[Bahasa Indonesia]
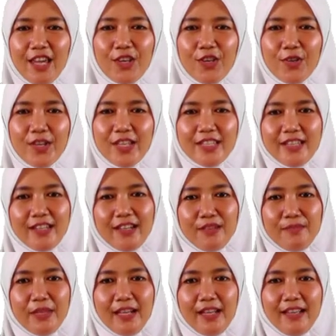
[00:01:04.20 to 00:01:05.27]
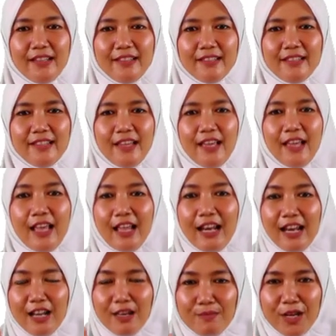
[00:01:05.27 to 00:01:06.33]
Indonesia Gemilang
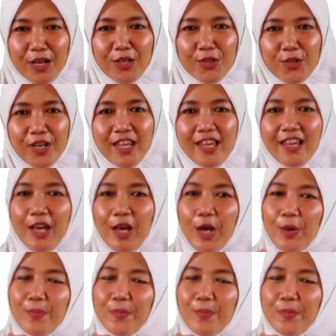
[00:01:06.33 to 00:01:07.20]
lebak ini,